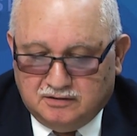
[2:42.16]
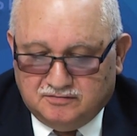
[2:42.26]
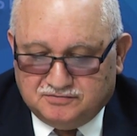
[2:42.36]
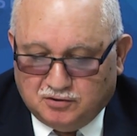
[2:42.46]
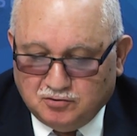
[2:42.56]

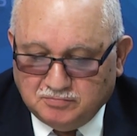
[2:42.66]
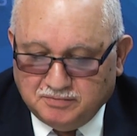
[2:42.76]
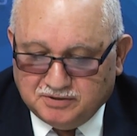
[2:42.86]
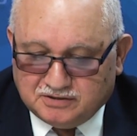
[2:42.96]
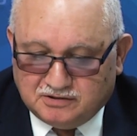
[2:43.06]
Второй
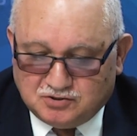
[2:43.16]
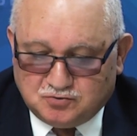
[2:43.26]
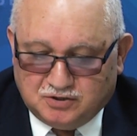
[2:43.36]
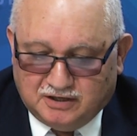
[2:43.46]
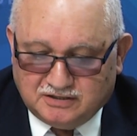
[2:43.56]
момент, на
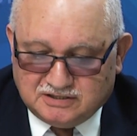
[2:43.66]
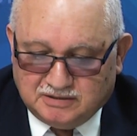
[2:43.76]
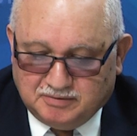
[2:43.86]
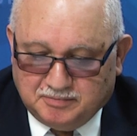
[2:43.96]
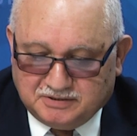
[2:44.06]
что я
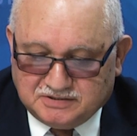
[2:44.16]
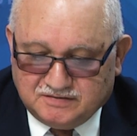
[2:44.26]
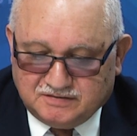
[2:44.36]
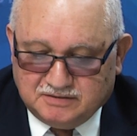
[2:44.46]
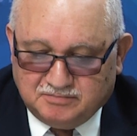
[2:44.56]
хотел бы
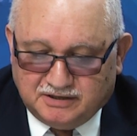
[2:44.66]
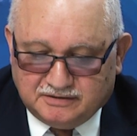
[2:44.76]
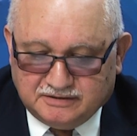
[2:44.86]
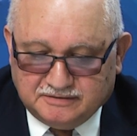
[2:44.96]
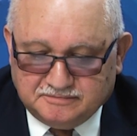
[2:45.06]
обратить
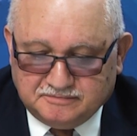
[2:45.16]
внимание.